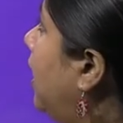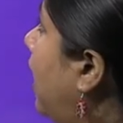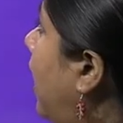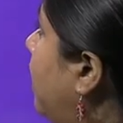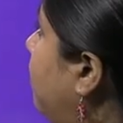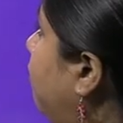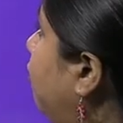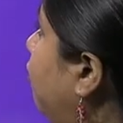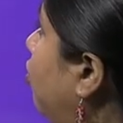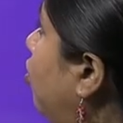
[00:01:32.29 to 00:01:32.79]

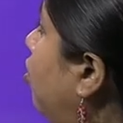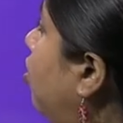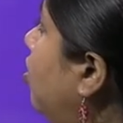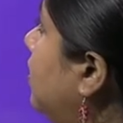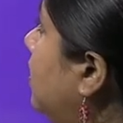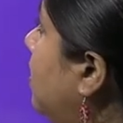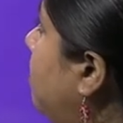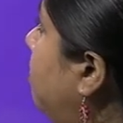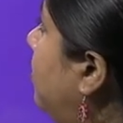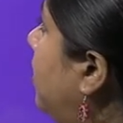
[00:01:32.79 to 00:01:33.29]
लाइफ
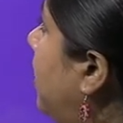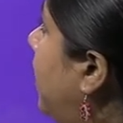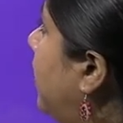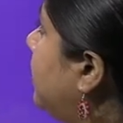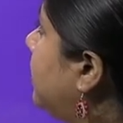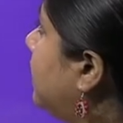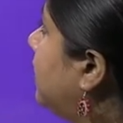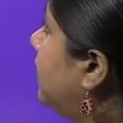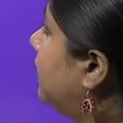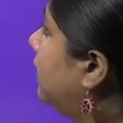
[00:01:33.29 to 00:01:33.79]
को
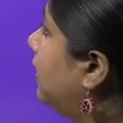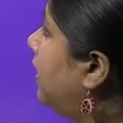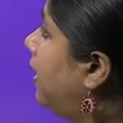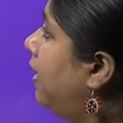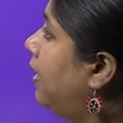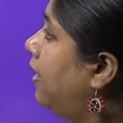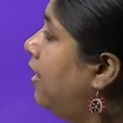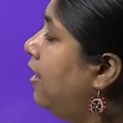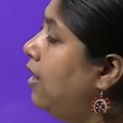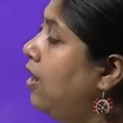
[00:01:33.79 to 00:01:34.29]
सिम्बलाइज करता
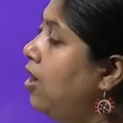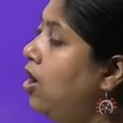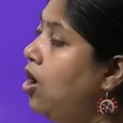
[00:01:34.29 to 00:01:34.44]
है